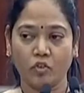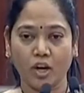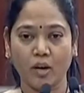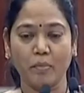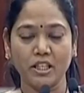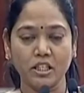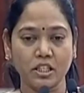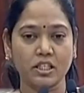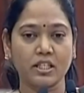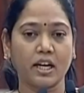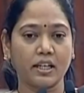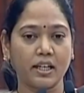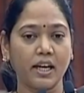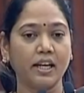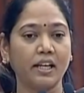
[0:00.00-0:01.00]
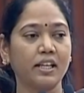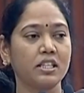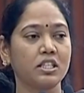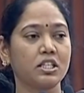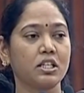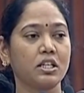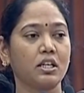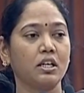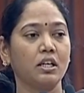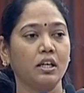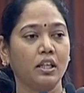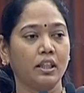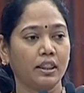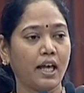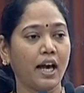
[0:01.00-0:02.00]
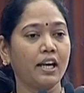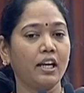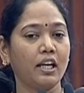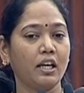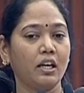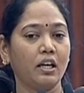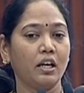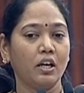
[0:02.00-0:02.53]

ఒక మంచి చట్టాన్ని ఇచ్చి దాన్ని